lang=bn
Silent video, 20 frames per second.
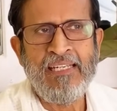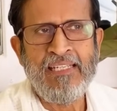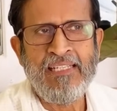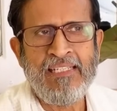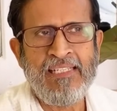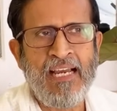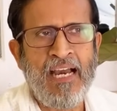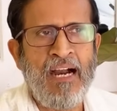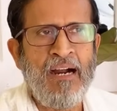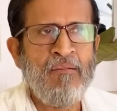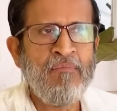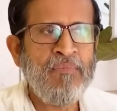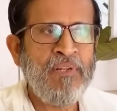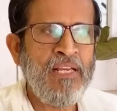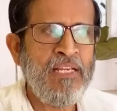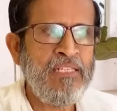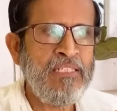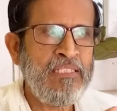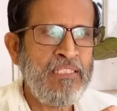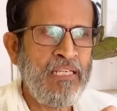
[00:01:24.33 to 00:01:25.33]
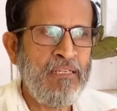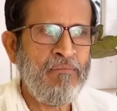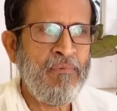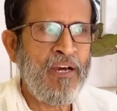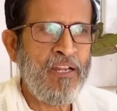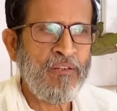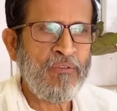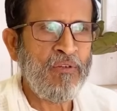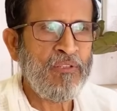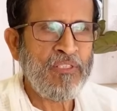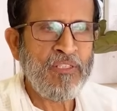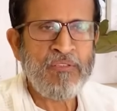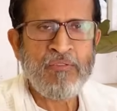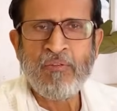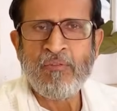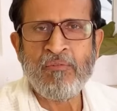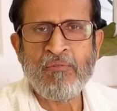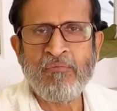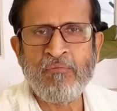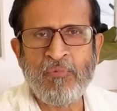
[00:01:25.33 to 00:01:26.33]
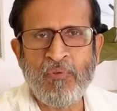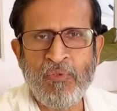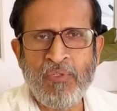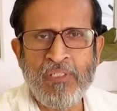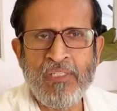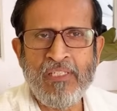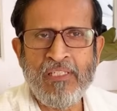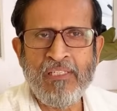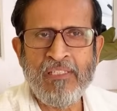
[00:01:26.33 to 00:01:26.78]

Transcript: যে আমরা এই সেবার কথা যখন বলি